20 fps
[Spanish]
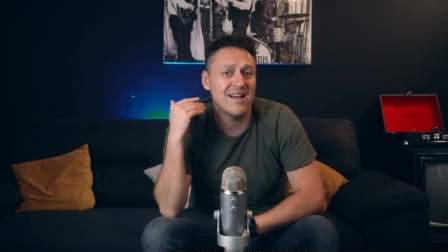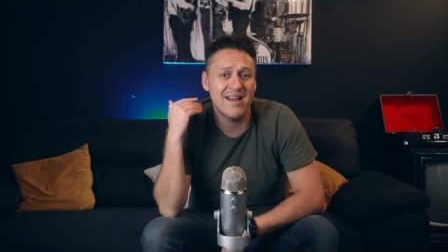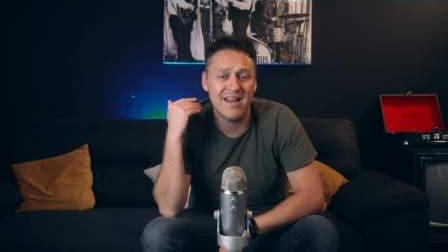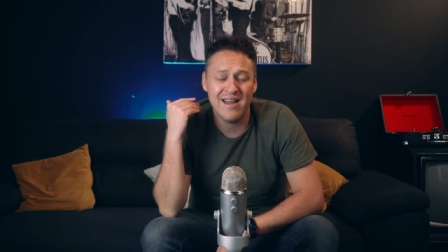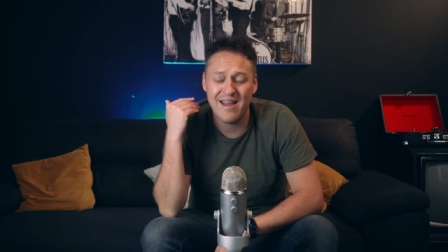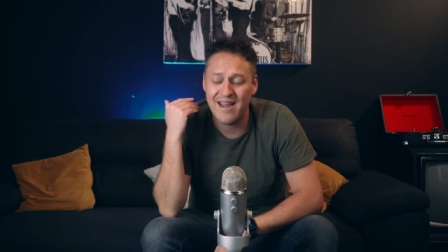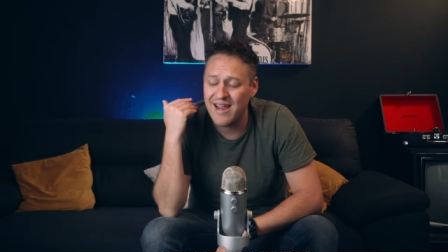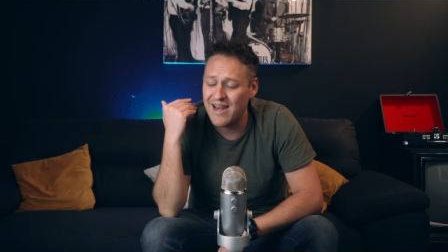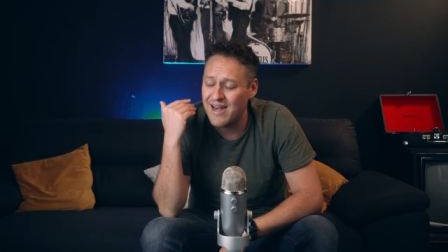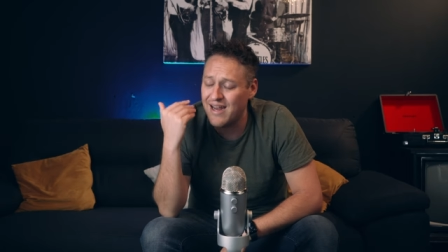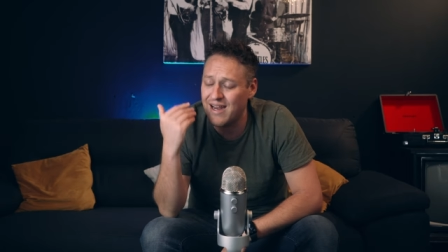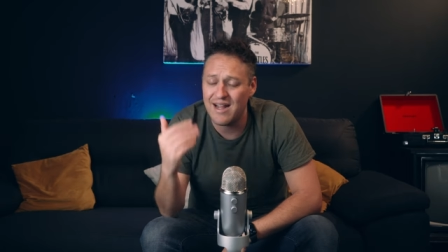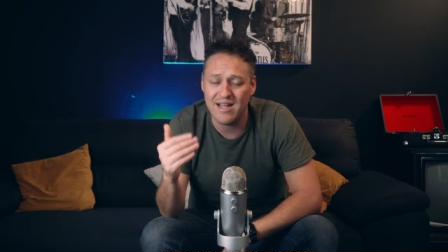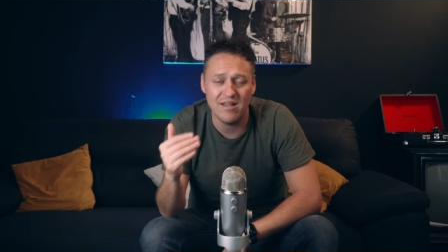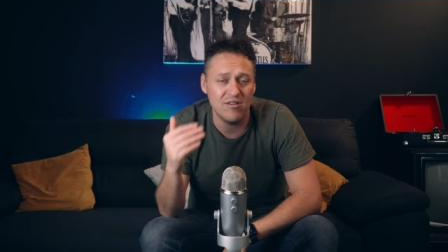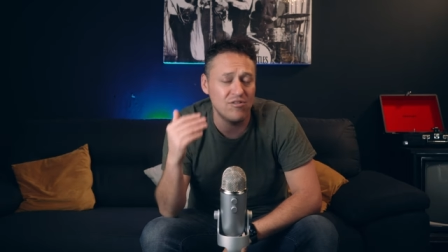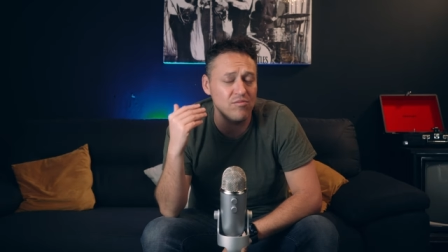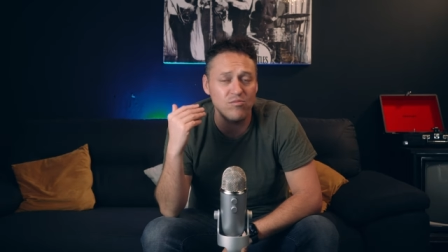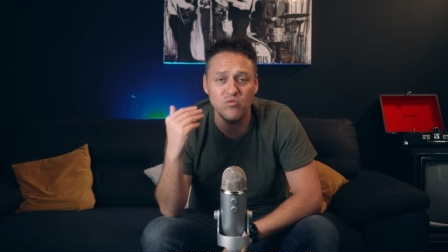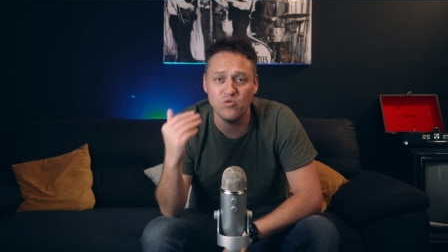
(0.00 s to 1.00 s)

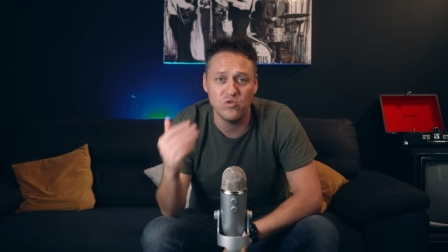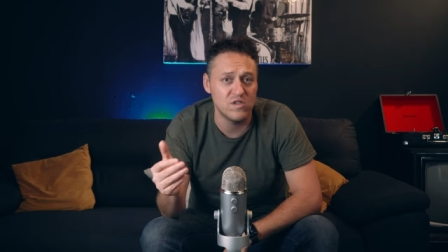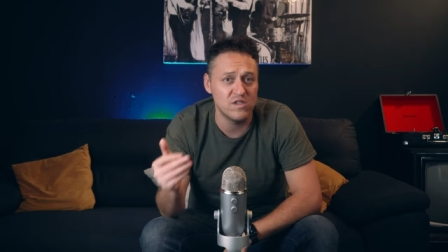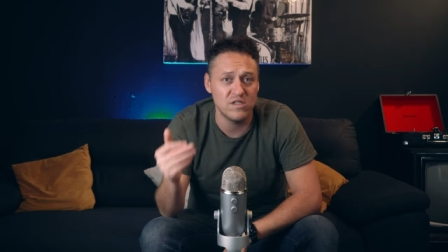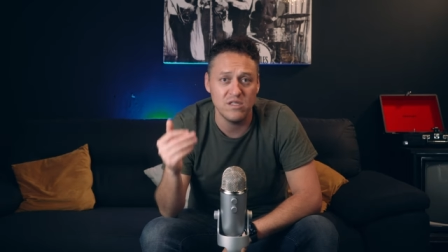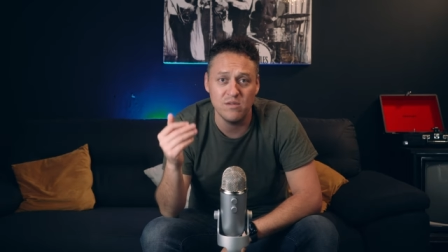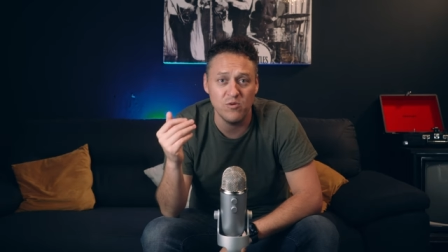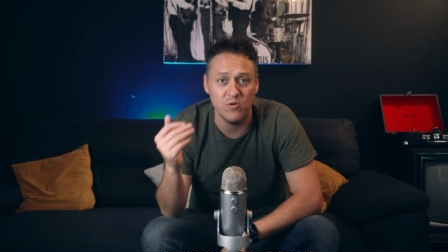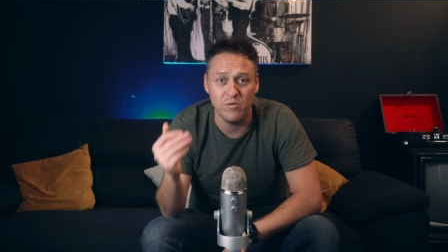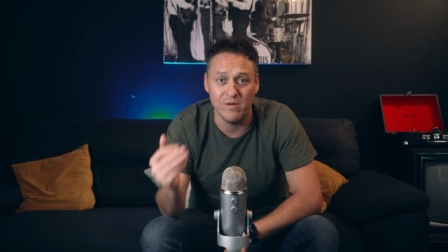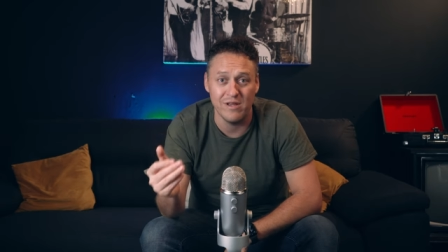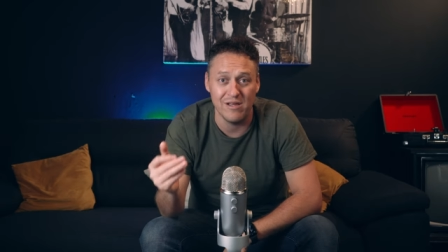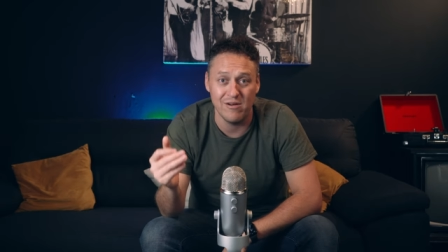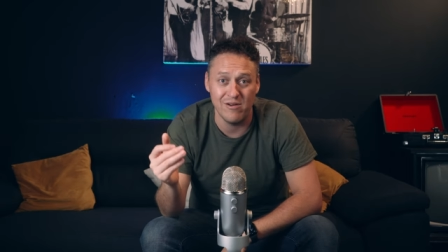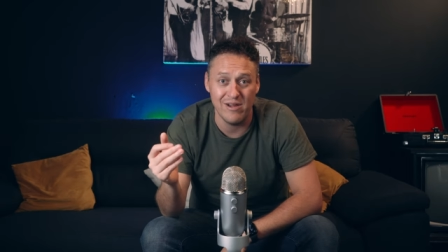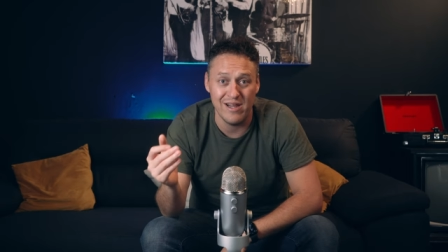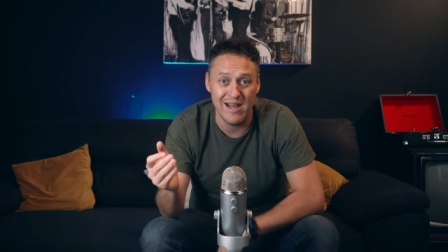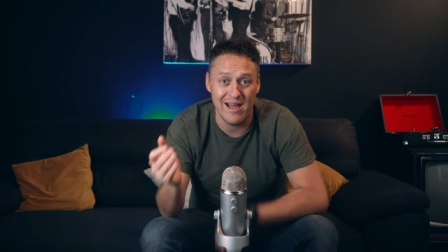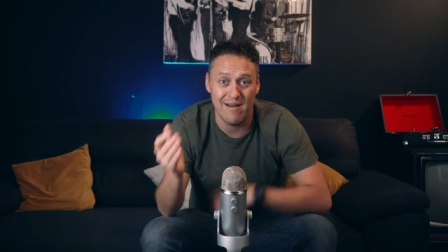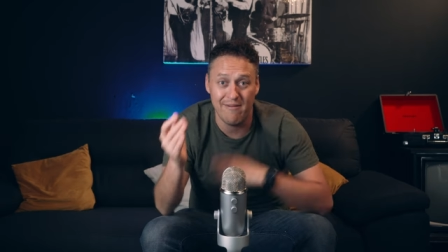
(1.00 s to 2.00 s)
generando muchísimo
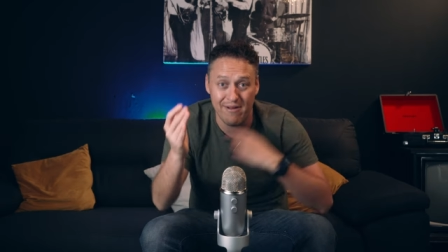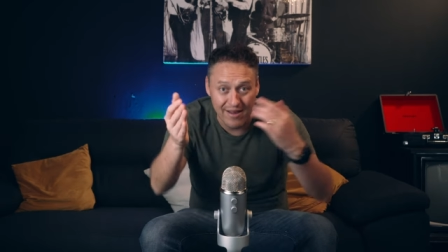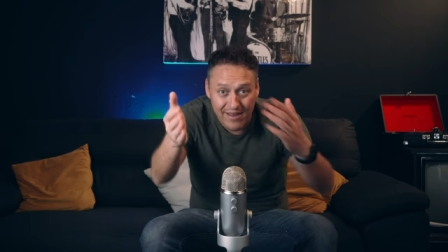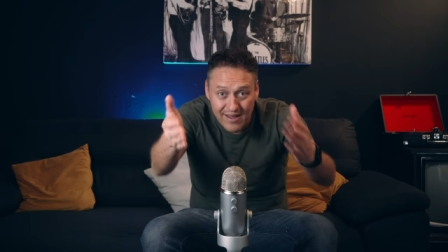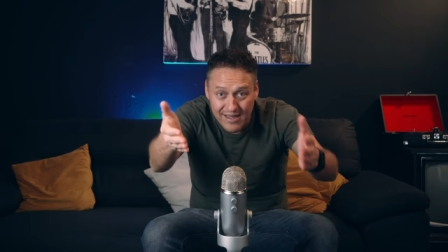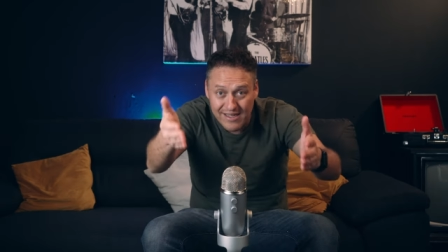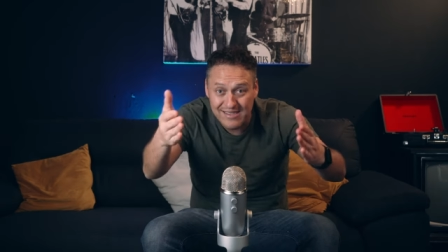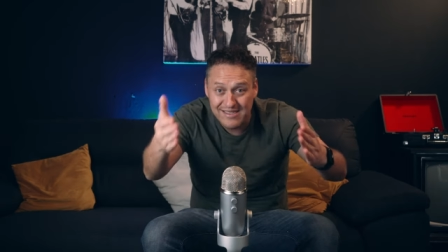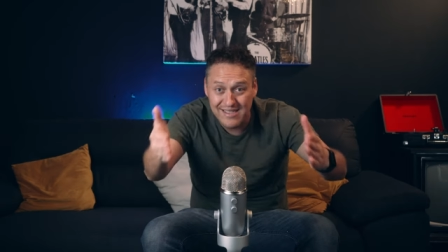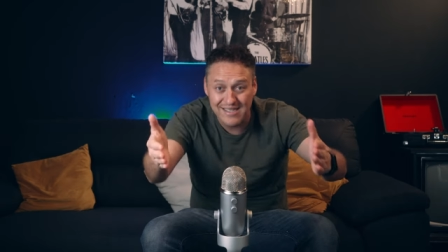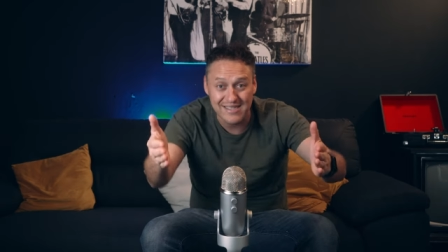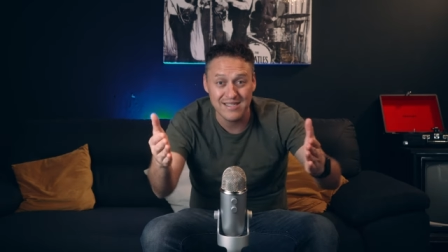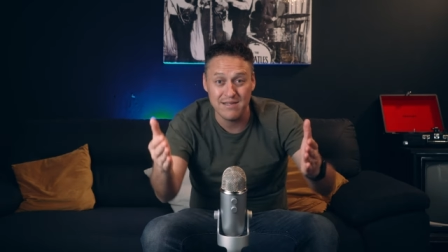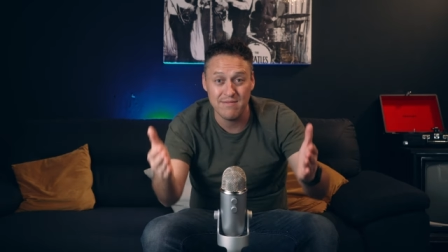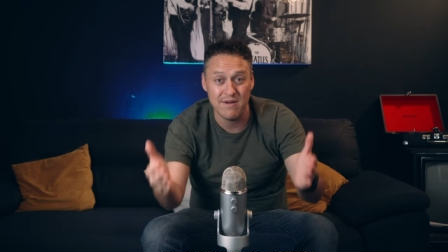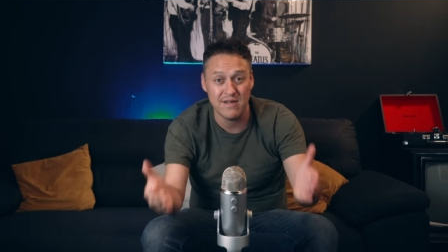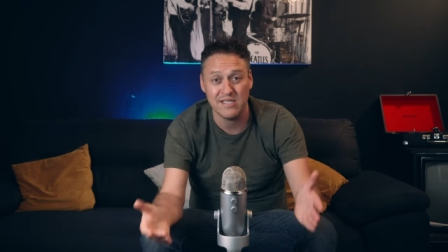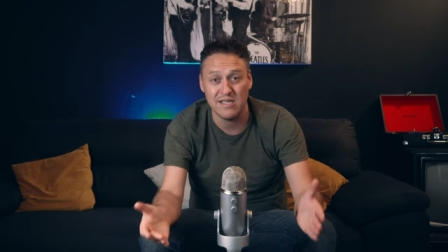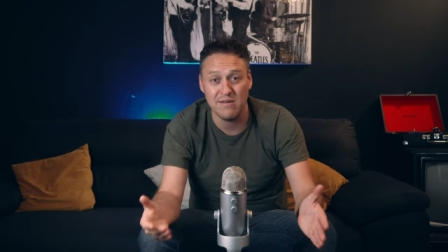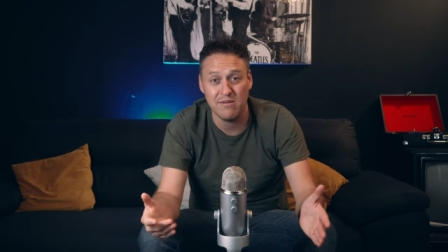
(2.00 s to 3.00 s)
video y la verdad es que si
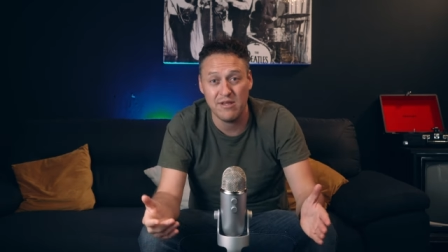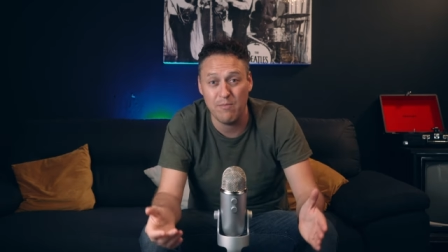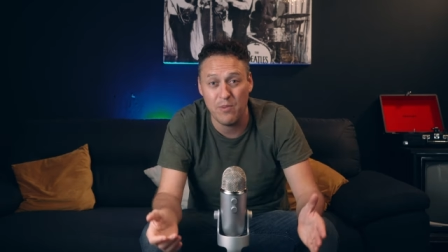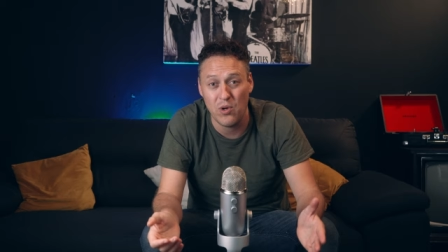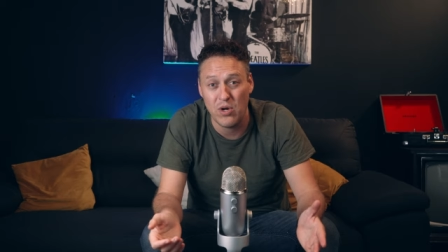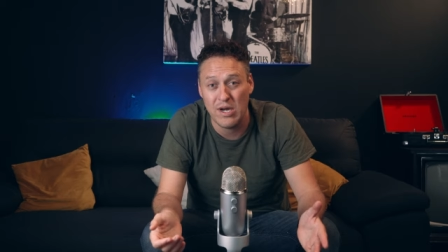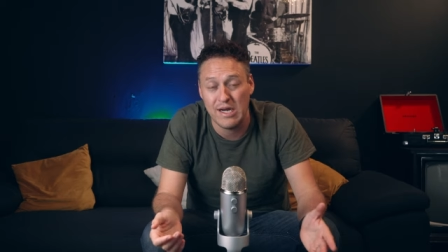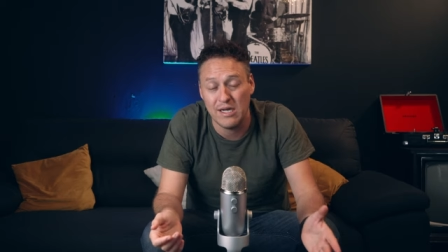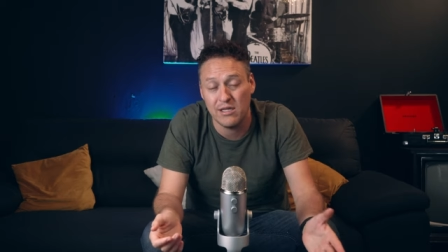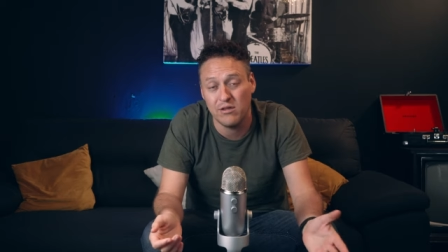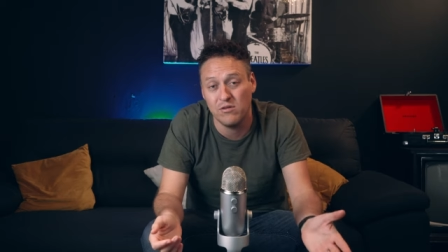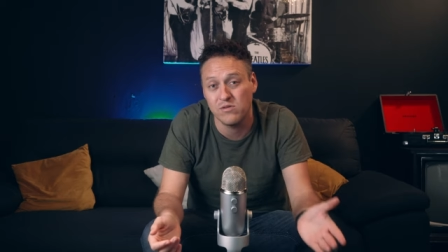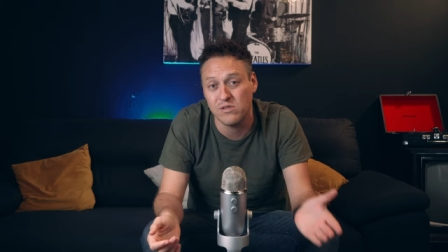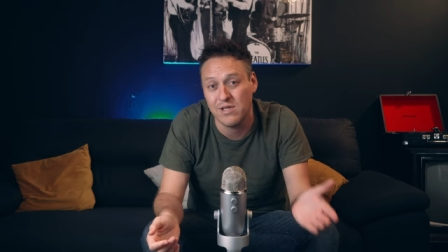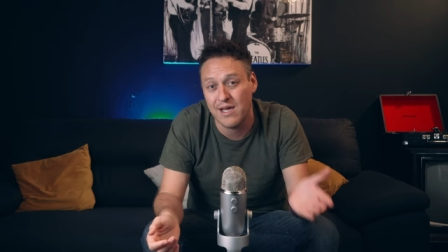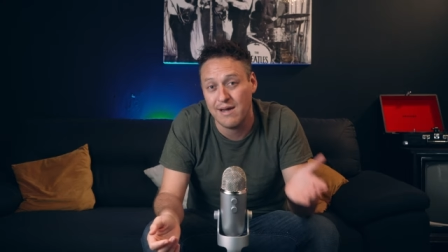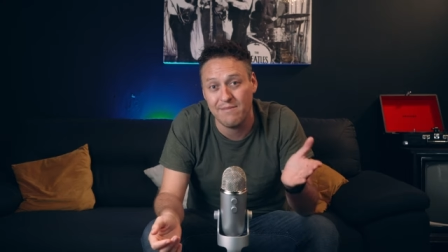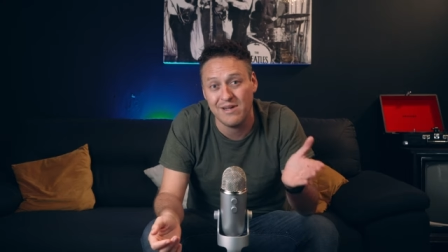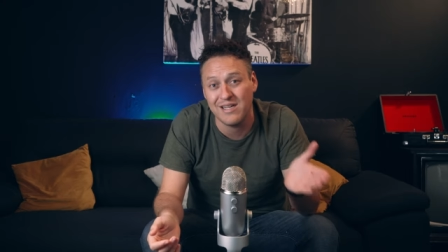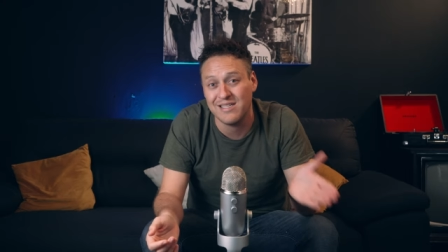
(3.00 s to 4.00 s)
vas a poner tus
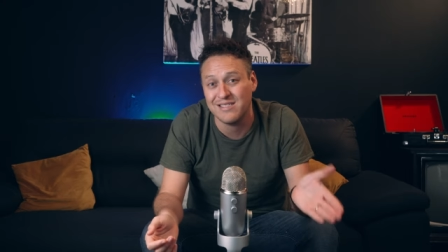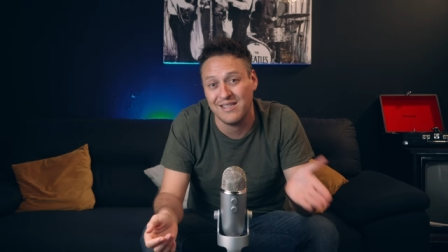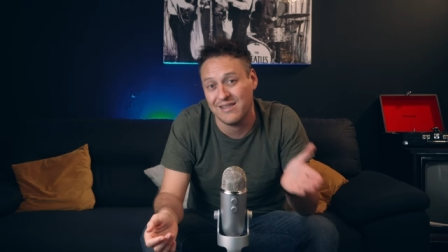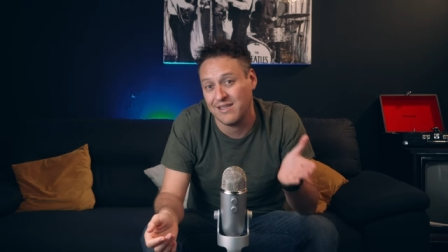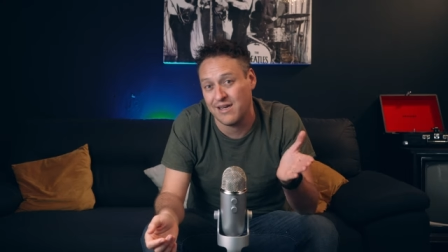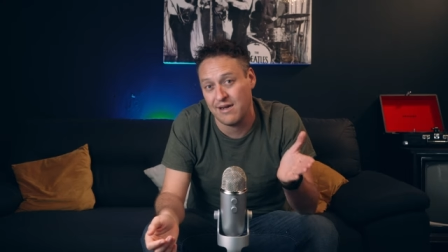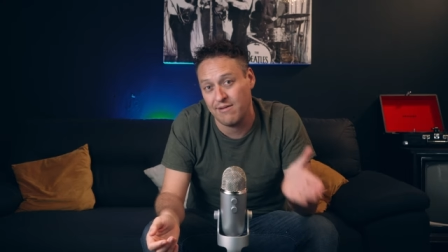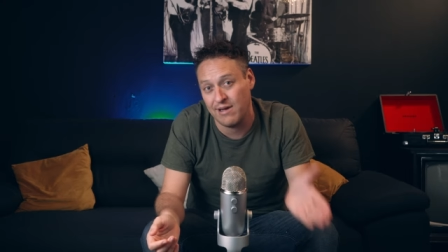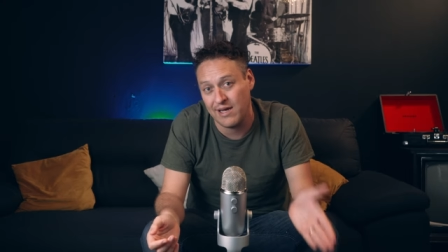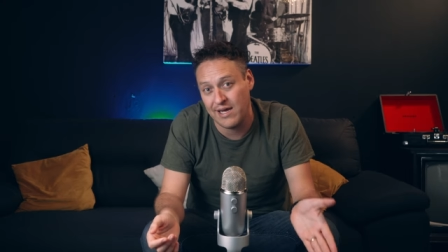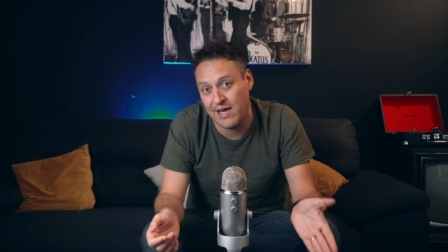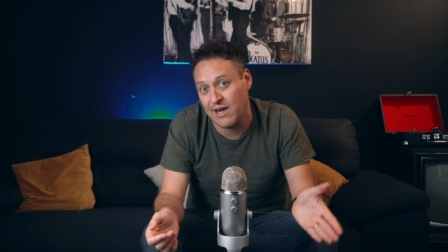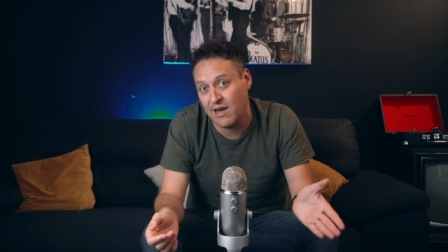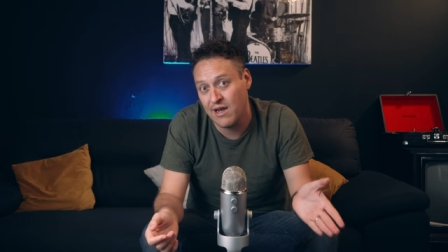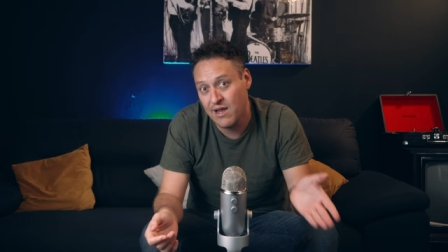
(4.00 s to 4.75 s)
cámaras a trabajar,